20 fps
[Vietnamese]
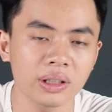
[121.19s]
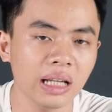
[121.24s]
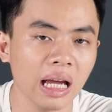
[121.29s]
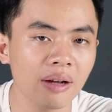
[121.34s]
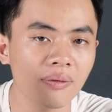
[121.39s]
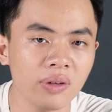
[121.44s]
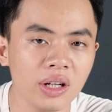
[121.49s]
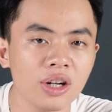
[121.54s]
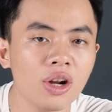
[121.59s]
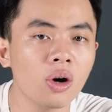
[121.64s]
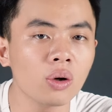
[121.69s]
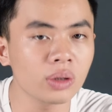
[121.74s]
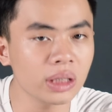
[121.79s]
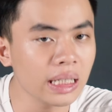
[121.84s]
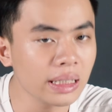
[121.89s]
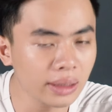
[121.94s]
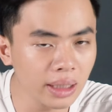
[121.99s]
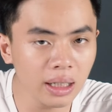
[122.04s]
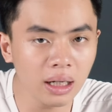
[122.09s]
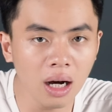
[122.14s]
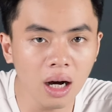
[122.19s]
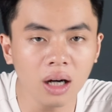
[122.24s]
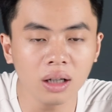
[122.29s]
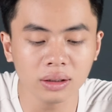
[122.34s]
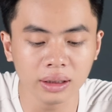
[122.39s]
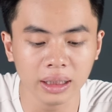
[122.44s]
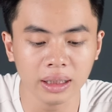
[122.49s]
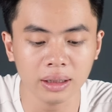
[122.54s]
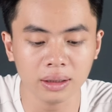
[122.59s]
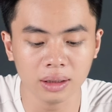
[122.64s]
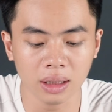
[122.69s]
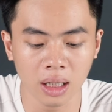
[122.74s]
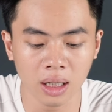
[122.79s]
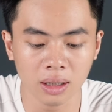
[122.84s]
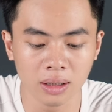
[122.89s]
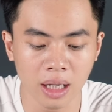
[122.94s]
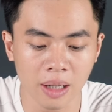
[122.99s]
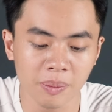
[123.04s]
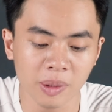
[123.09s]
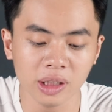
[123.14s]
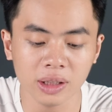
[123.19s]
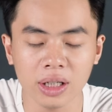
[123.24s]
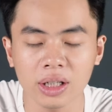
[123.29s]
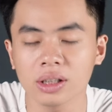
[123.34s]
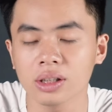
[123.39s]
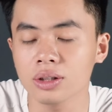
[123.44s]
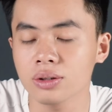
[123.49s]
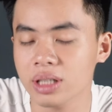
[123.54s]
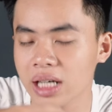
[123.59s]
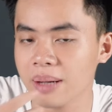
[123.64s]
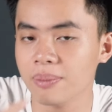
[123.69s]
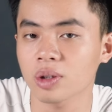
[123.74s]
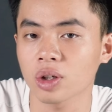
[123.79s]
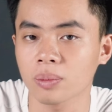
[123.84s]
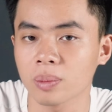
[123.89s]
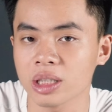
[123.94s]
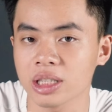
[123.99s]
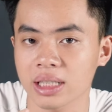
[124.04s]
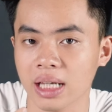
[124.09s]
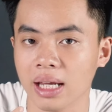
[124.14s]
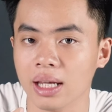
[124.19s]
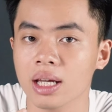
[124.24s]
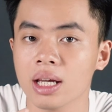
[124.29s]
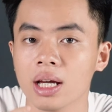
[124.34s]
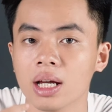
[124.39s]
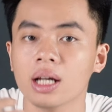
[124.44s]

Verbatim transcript: cái video chi tiết hơn thì à, để mình nghiên cứu xem rồi mình sẽ